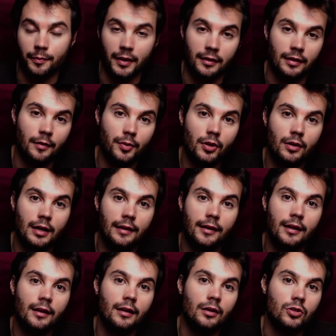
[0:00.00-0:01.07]
el principio de la
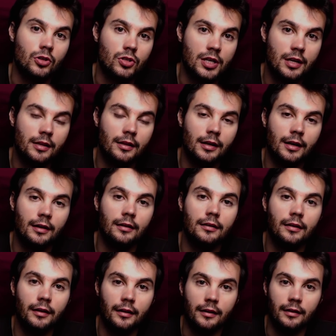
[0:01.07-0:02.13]
década de los
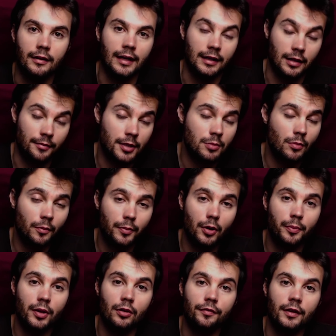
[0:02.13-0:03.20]
80, el activismo
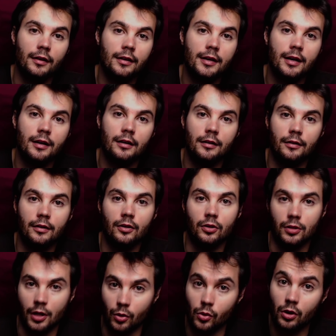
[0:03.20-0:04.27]
pro pedofilia
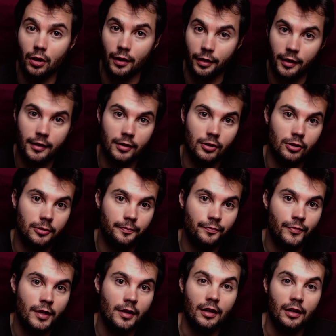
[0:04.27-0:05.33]
continuó creciendo
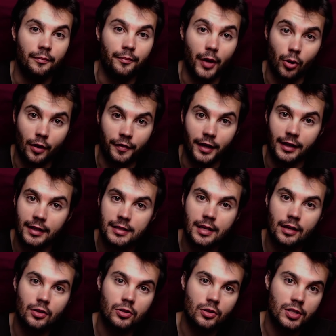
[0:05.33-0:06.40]
pero a finales
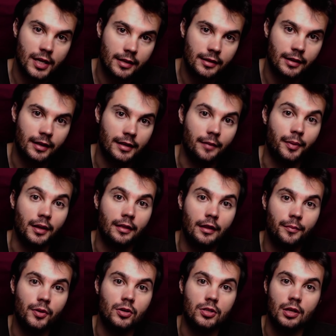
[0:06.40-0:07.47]
de los 80 y a
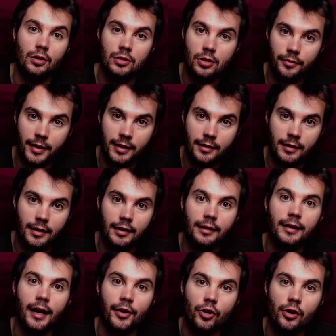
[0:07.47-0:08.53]
principios de los 90
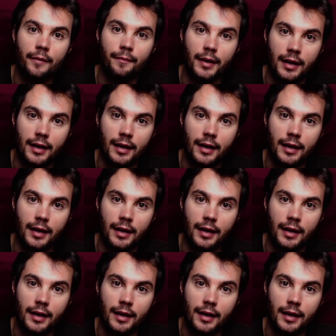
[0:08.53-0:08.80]
cayó en